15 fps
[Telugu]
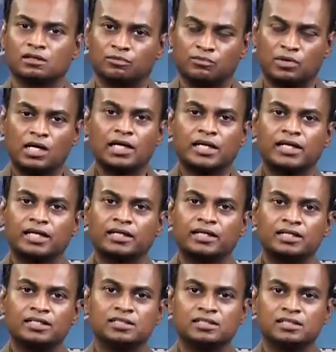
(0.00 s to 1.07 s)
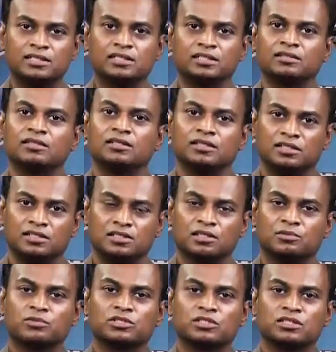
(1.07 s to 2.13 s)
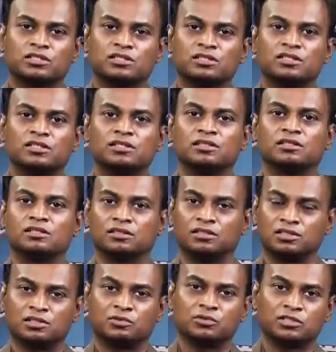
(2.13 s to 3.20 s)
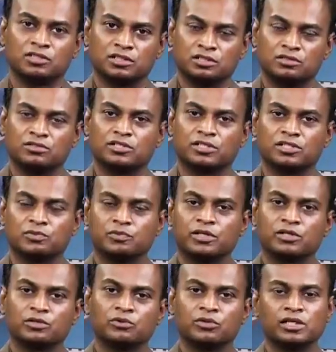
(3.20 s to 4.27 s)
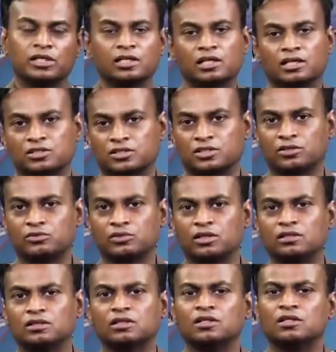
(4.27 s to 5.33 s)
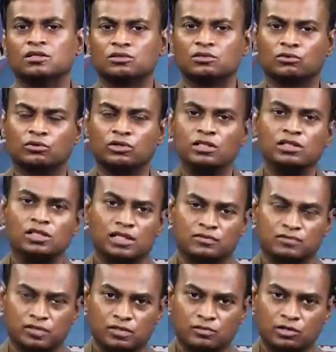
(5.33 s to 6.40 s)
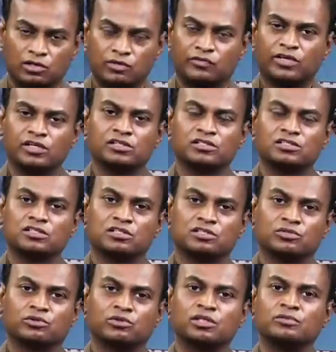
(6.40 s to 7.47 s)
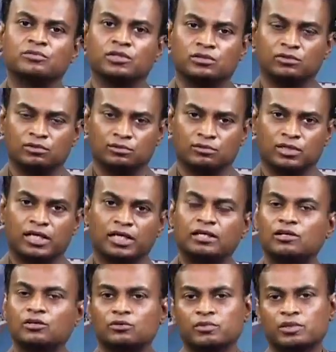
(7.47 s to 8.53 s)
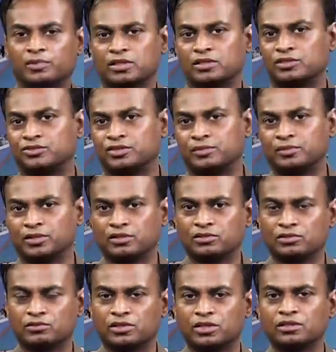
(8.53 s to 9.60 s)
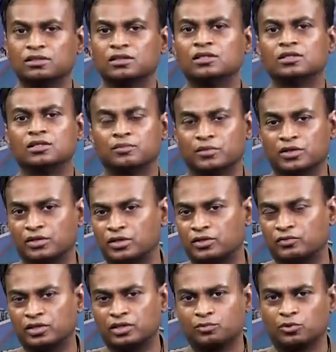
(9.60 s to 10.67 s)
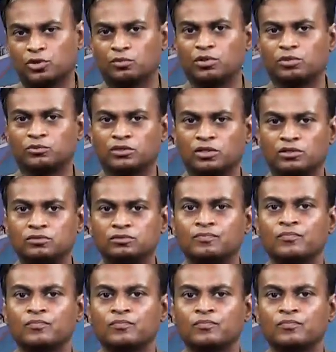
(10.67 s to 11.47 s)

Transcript: బాగా నెగ్లెక్ట్ చేసి ఇష్టం వచ్చింది తిని ఇష్టం వచ్చినట్లు స్ట్రెస్ పెట్టుకొని ఇలా చేయకుండా సో కొన్ని లైఫ్ స్టైల్ మాడిఫికేషన్స్ చేసుకొని మీరు రెగ్యులర్ హోమియోపతి ట్రీట్మెంట్ తీసుకుంటే మీకు ఎటువంటి ప్రాబ్లం ఉండదు